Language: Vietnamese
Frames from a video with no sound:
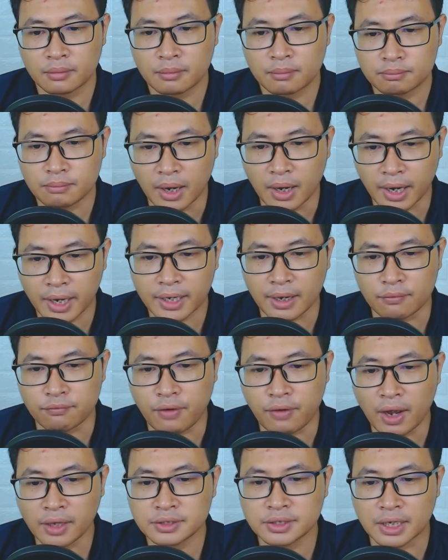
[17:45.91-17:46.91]
Mà ngay cả
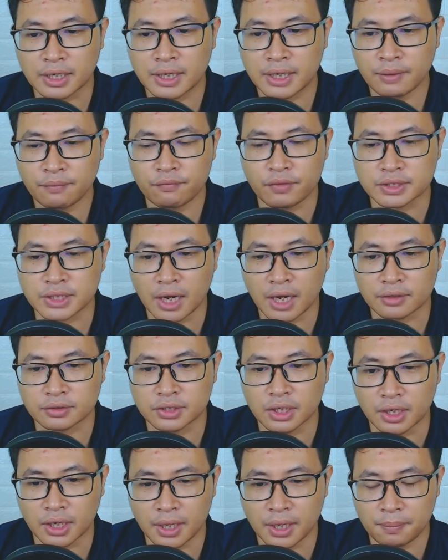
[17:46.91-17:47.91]
phá diệt kiếp và sang
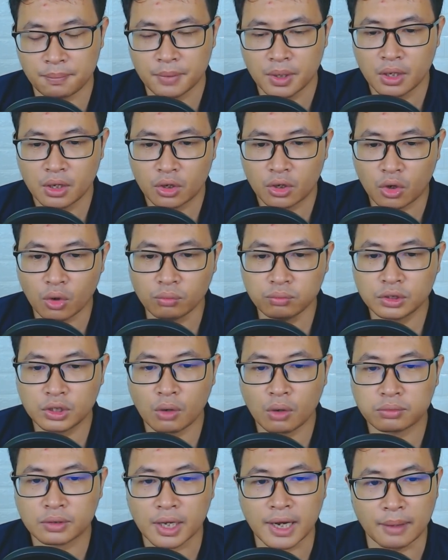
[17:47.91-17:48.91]
sinh kiếp Cũng
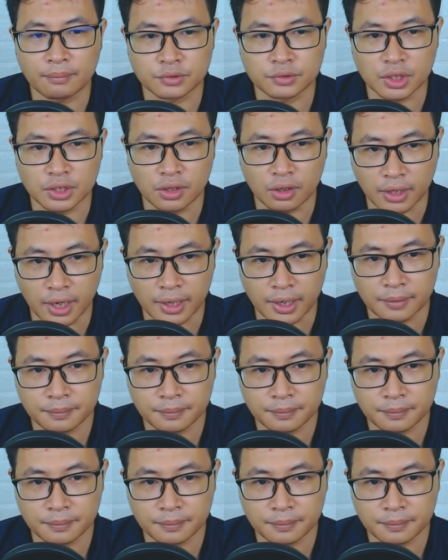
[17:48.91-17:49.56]
không thể làm gì được này